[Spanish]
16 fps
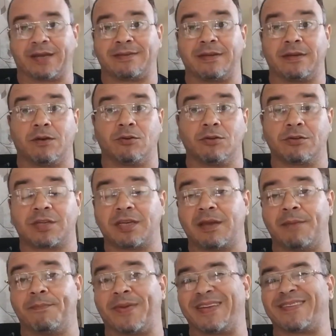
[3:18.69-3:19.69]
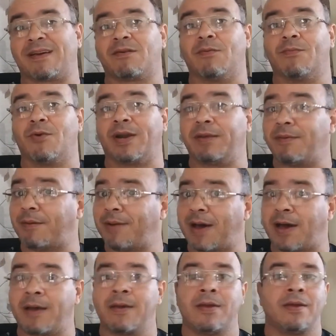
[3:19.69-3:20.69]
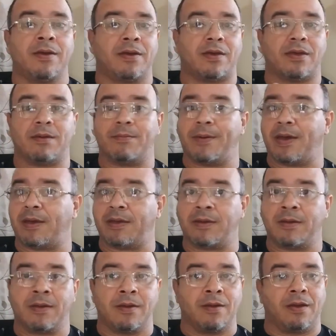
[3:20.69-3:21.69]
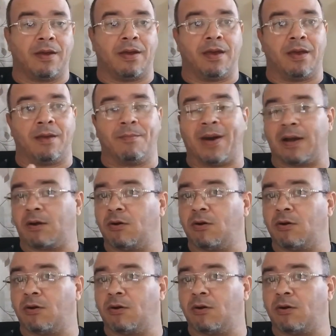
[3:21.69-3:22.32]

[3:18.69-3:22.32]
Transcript: Si conoces empresas como Alibaba, eBay, Van